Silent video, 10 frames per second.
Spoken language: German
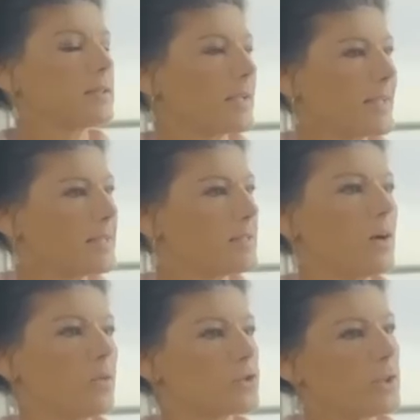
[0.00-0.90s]

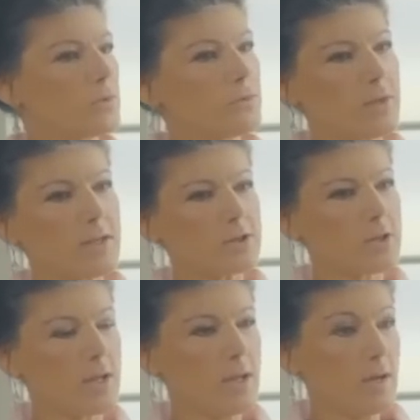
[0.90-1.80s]
Raketenaufstellung falsch.
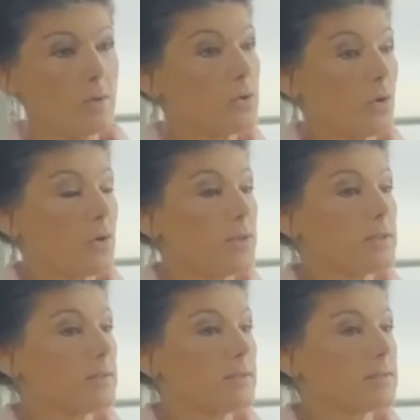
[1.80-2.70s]
Und heute
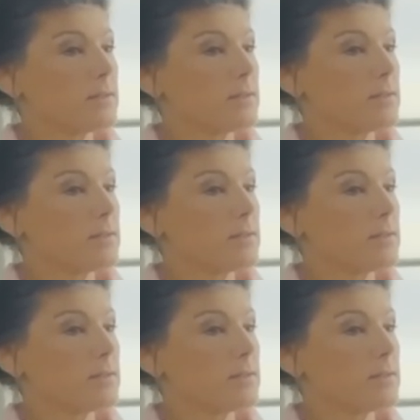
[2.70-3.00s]
ist es